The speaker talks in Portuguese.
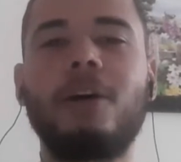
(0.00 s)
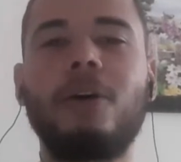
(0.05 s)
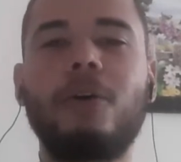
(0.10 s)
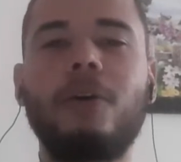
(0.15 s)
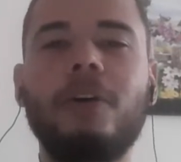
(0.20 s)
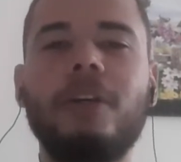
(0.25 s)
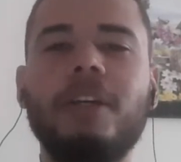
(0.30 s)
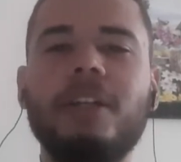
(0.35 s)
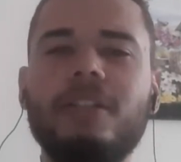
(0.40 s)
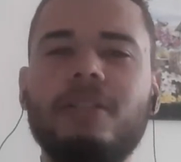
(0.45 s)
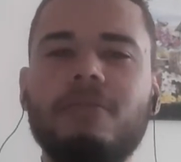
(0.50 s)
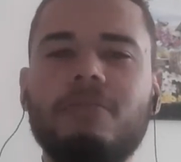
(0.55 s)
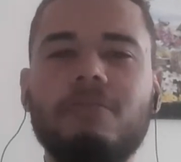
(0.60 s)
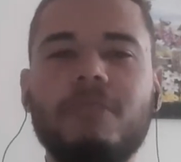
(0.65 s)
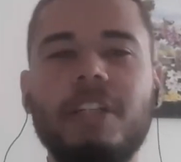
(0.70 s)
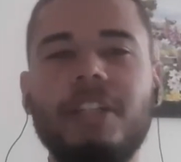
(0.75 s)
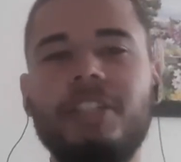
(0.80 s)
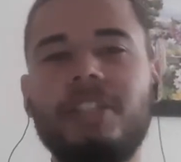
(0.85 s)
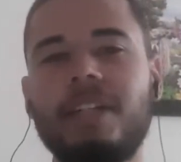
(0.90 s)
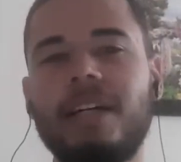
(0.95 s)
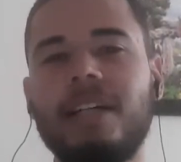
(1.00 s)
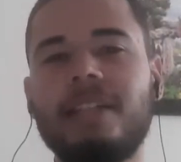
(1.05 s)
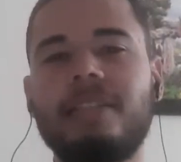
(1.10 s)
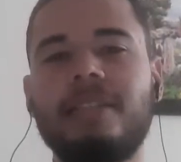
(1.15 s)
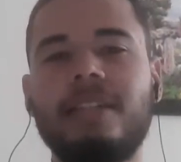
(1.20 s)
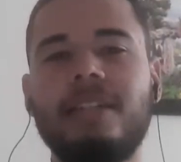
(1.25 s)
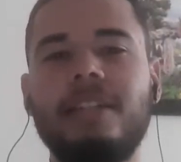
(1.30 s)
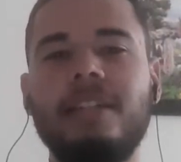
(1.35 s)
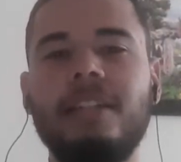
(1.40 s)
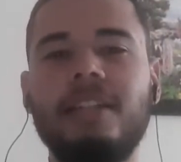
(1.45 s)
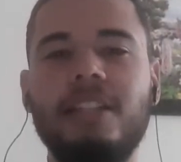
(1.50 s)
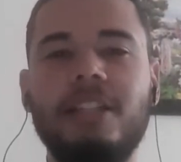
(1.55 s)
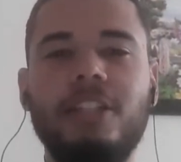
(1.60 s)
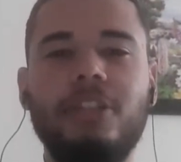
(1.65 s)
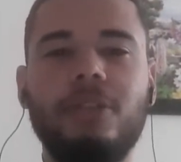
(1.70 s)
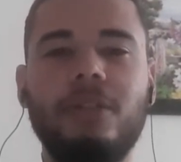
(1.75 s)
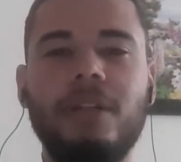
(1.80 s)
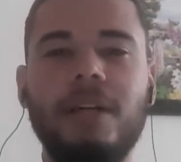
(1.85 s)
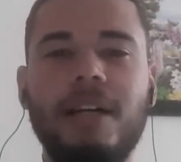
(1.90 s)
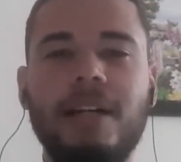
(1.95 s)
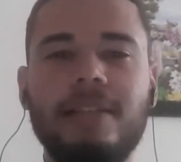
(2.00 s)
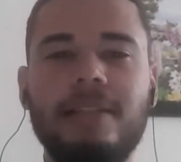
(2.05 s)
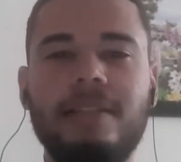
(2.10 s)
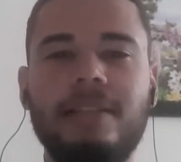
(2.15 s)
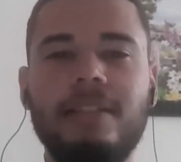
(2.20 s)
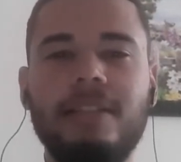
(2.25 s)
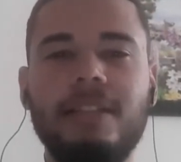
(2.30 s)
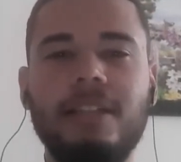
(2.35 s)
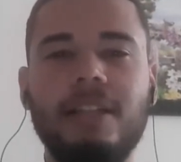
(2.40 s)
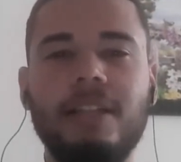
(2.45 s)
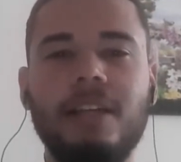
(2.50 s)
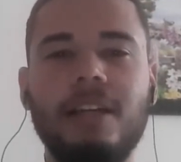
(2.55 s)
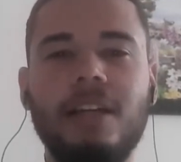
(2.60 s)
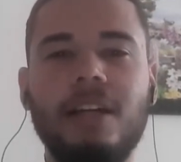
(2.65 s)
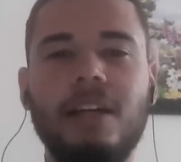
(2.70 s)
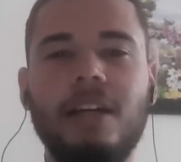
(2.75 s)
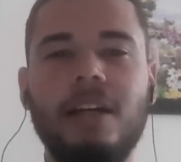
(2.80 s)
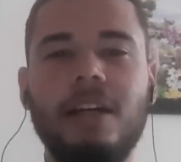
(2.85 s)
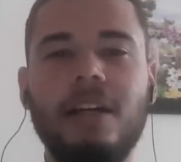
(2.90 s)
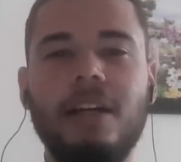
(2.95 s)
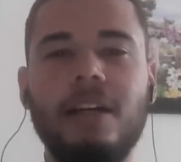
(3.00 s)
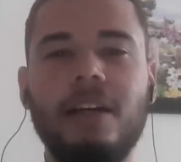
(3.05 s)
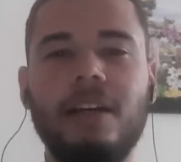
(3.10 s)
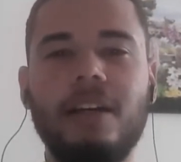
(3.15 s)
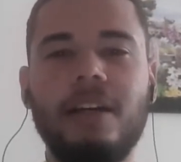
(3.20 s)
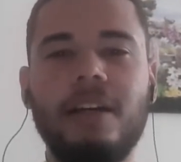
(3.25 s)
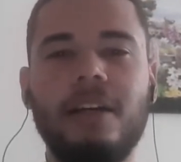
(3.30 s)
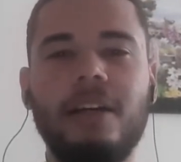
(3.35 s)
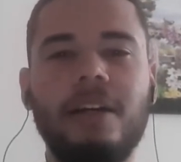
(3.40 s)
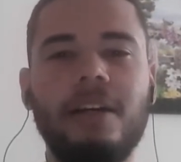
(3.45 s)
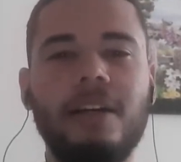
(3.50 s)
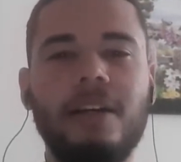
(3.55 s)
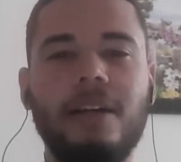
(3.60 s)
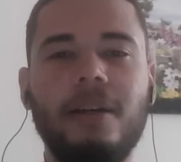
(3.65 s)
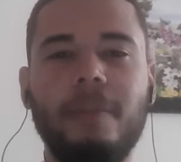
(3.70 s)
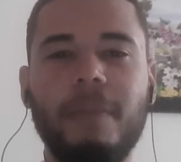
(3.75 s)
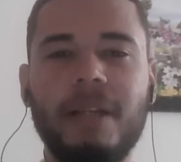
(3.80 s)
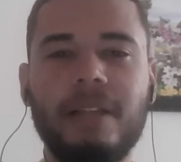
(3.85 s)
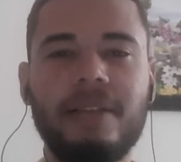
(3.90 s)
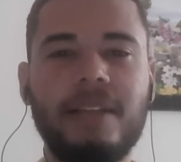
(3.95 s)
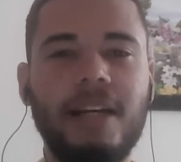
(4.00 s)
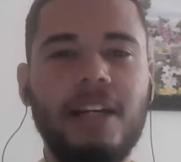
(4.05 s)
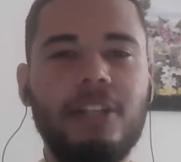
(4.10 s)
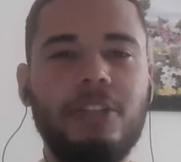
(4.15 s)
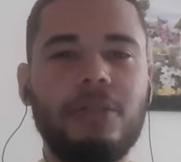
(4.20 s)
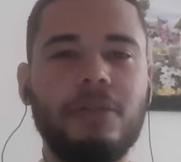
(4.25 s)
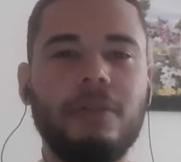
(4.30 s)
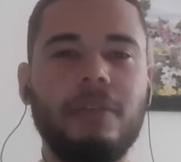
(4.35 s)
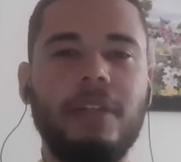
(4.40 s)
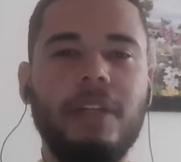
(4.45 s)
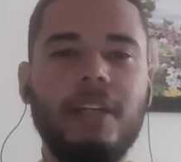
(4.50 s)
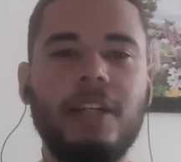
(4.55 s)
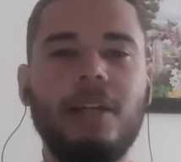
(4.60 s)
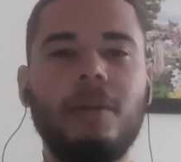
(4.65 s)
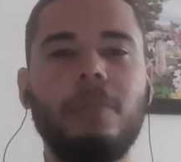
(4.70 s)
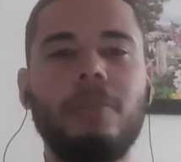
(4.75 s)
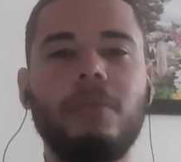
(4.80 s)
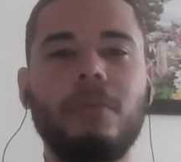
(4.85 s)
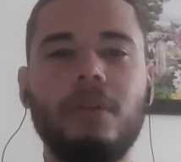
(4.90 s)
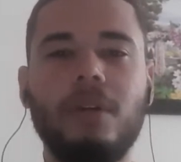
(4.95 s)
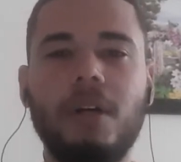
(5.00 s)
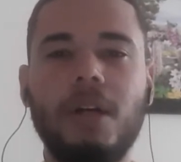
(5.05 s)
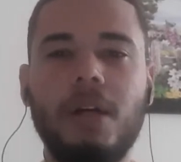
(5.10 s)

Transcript: ou que deixasse ali e jogasse é, metade de um tempo,